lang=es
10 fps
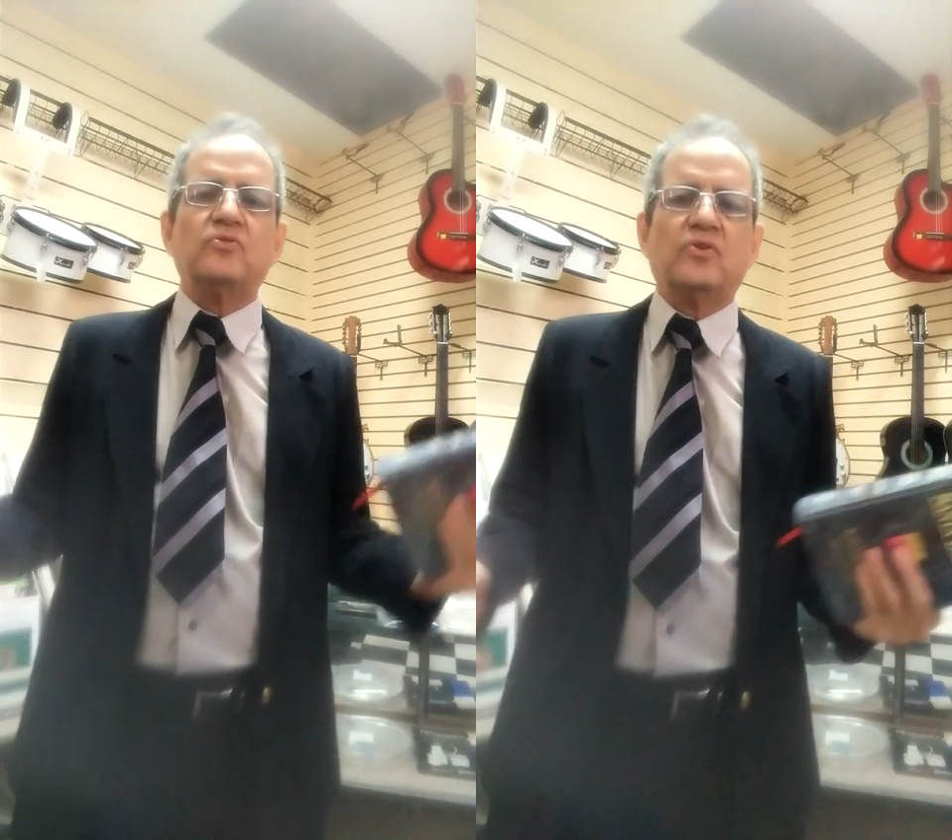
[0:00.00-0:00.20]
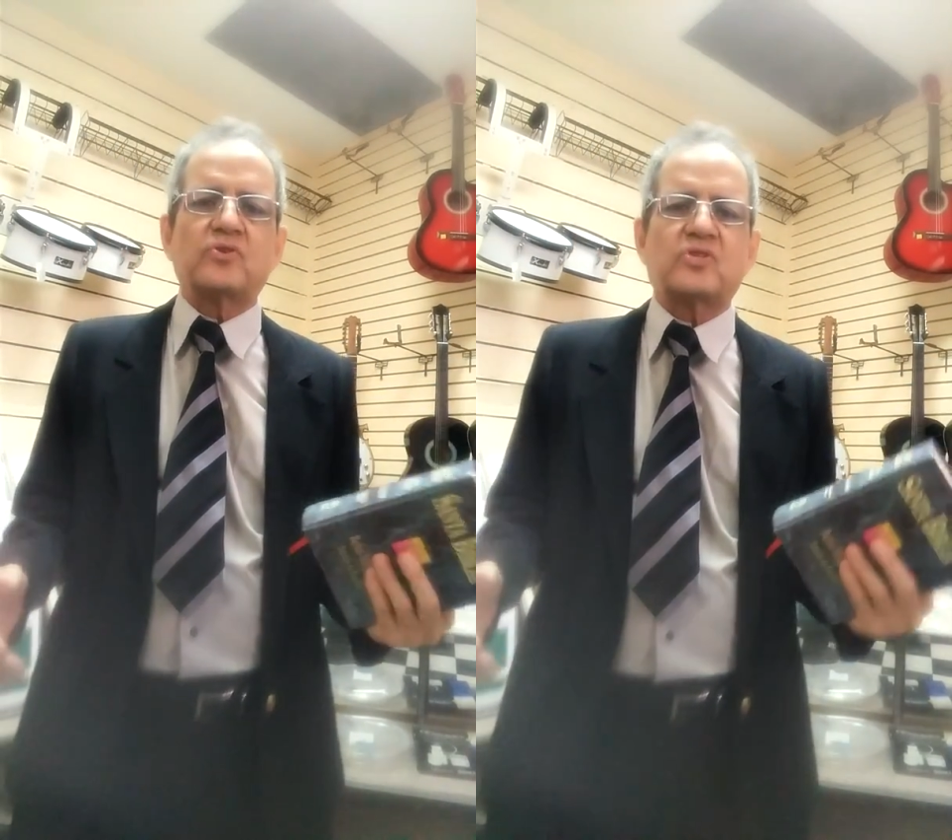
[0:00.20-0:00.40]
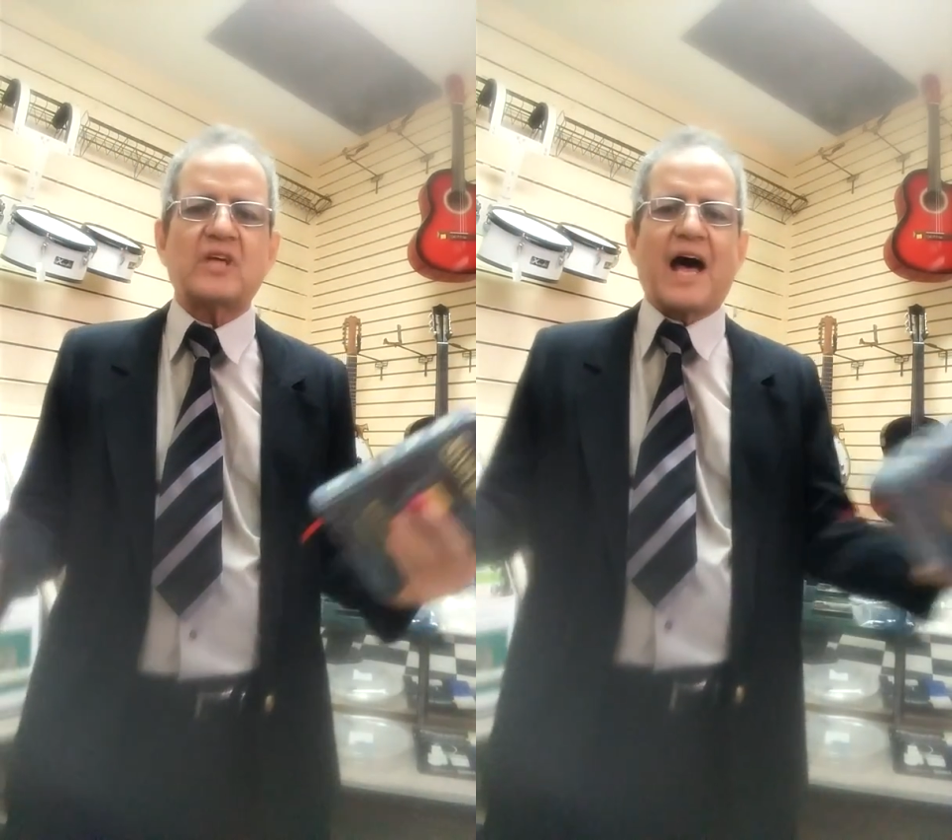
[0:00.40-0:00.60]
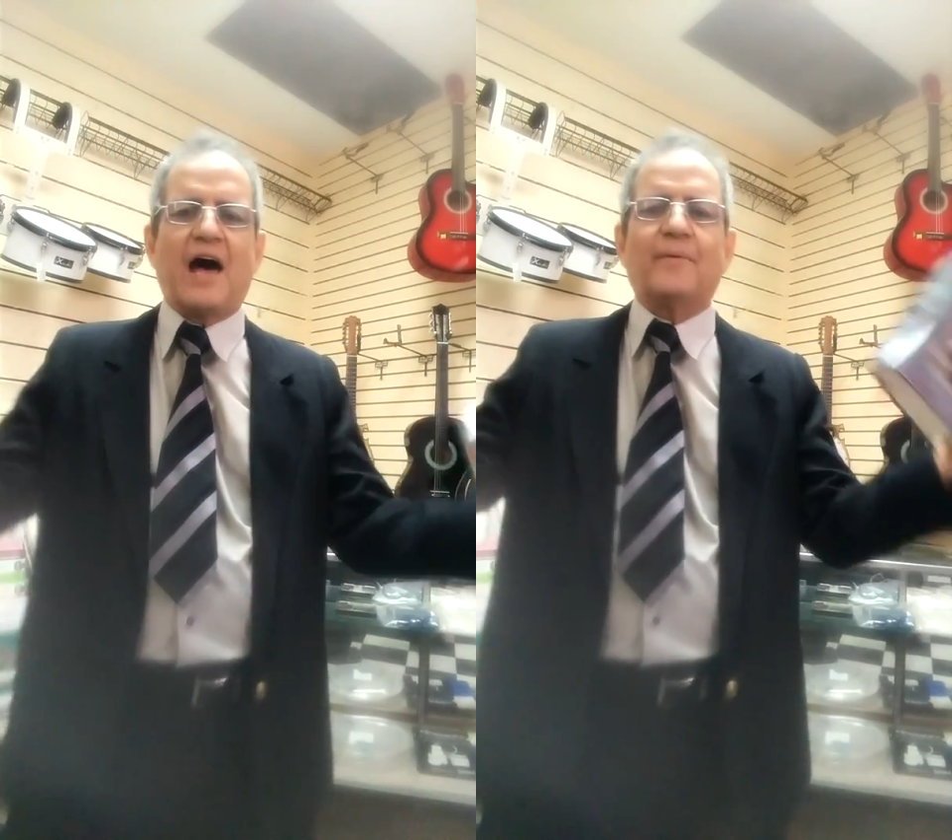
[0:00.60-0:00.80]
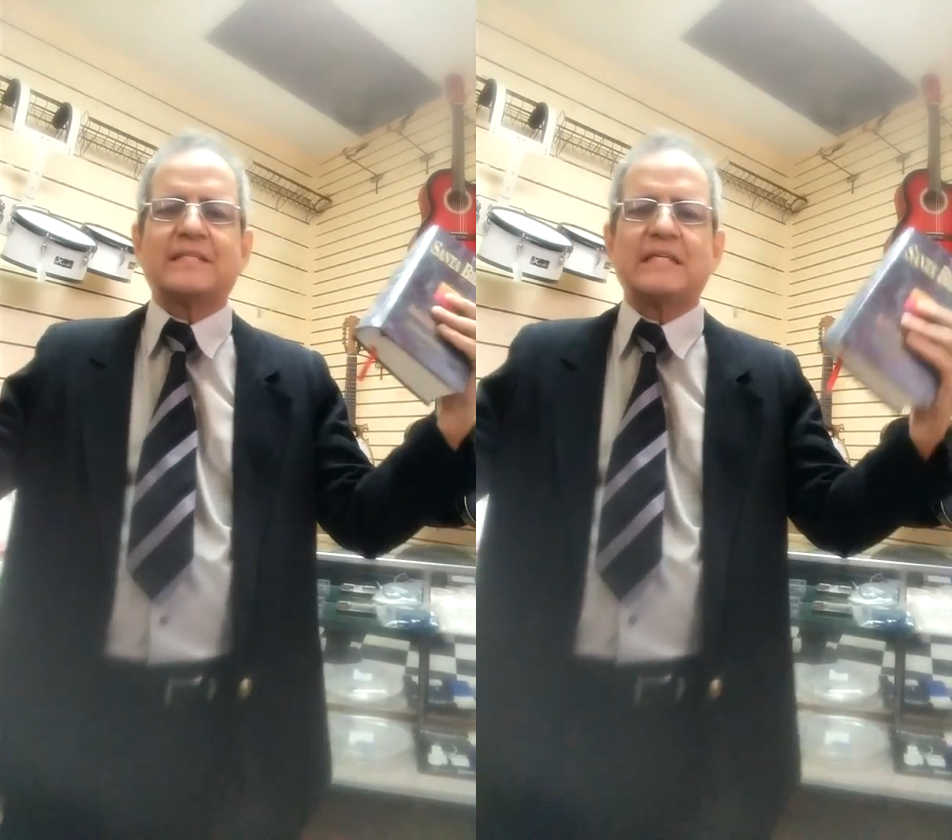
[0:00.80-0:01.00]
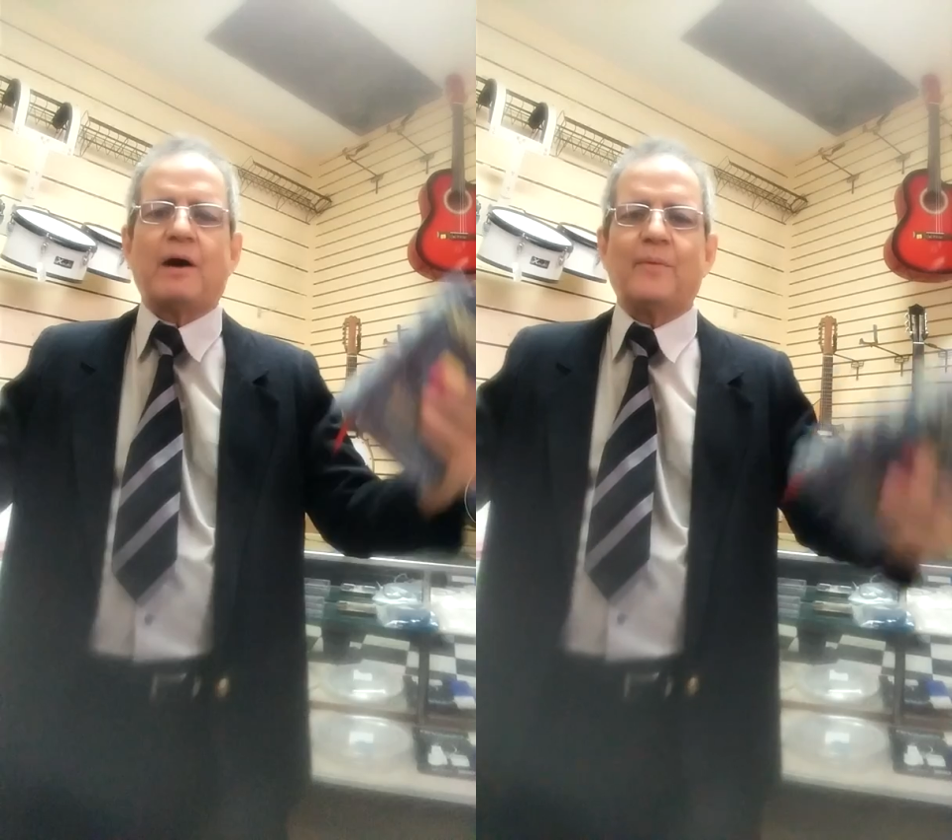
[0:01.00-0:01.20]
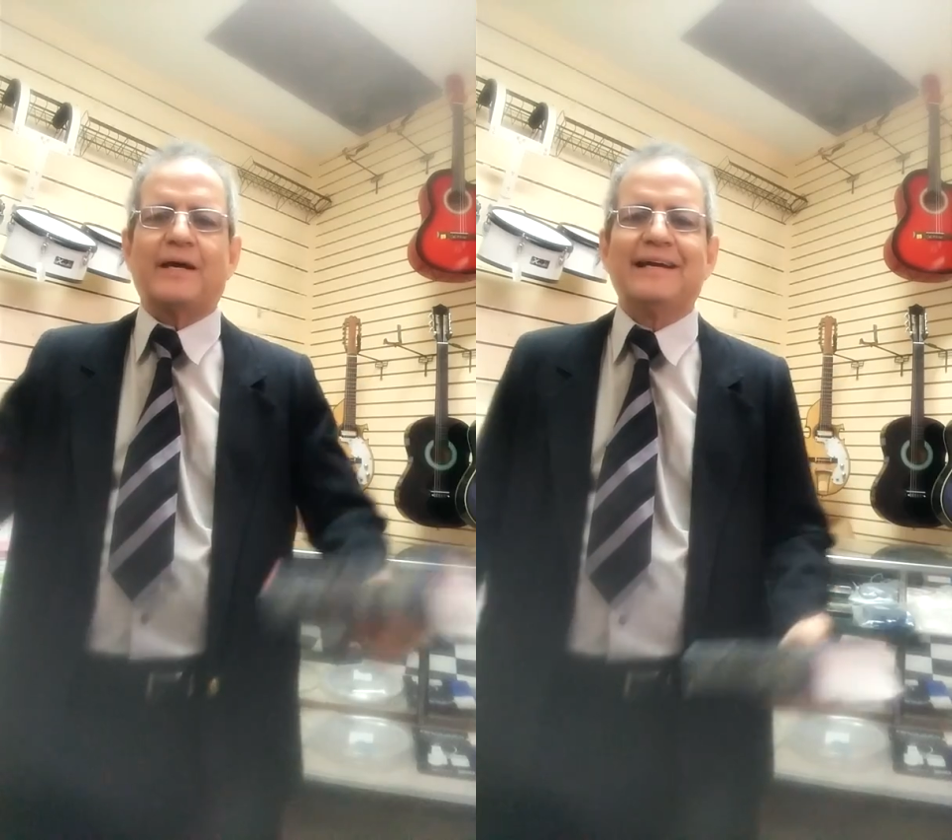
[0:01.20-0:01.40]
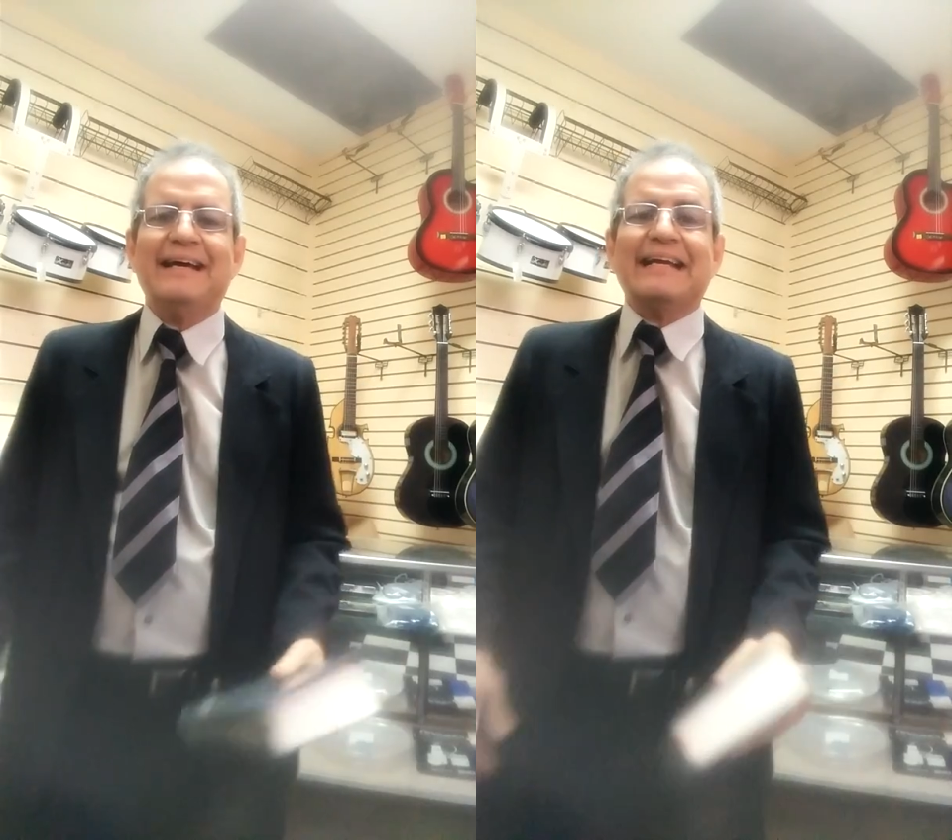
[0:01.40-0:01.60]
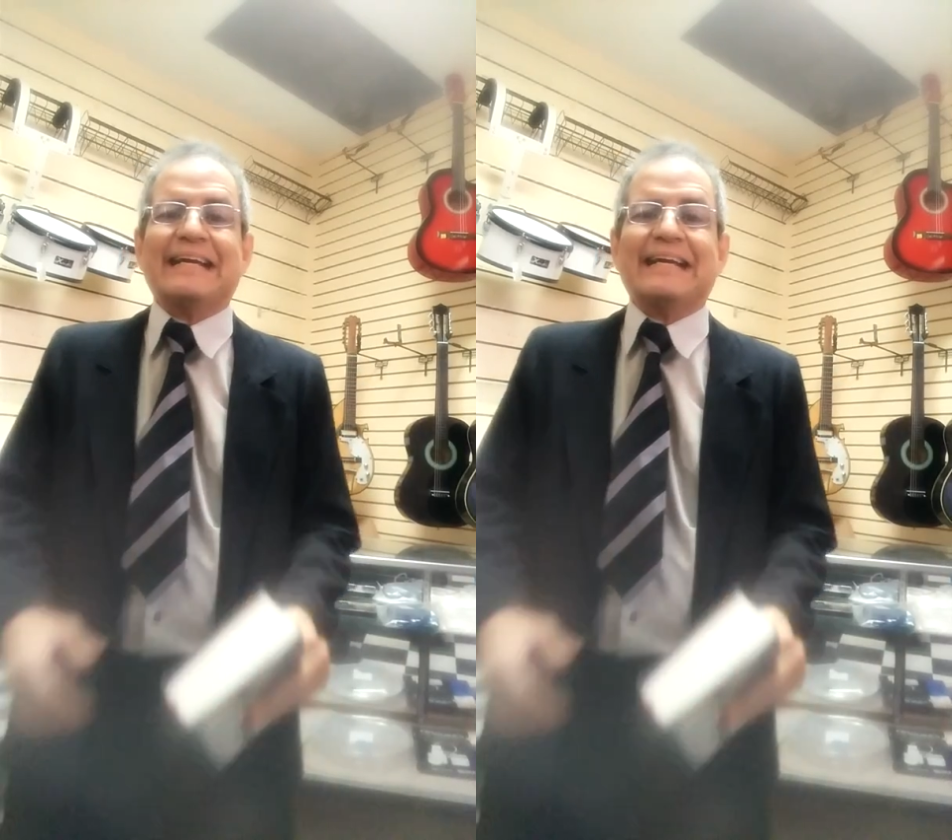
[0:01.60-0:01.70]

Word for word: no sabe si va a haber